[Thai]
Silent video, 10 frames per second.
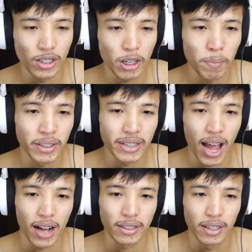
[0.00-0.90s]
นี่ก็เป็น
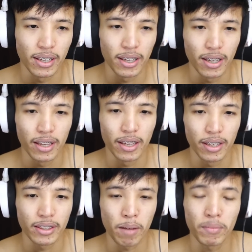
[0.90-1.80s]
ฉากที่
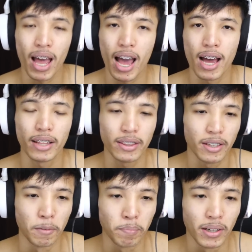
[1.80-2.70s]
ทำท่า
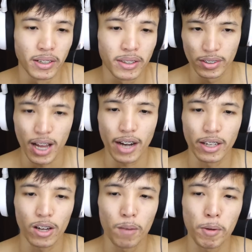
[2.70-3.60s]
ถือปืน ฉาก
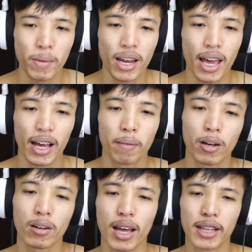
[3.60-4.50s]
นี้ก็ไม่มีอะไรครับ
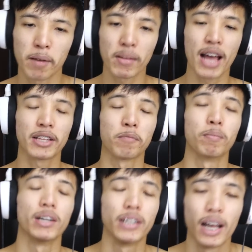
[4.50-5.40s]
ก็แค่ทำท่าถือ
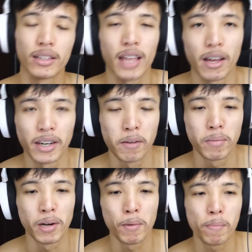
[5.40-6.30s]
ปืนนะแต่ใน
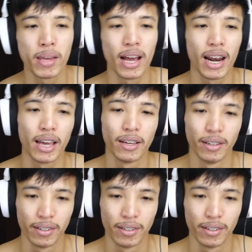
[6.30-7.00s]
มือไม่มีอะไร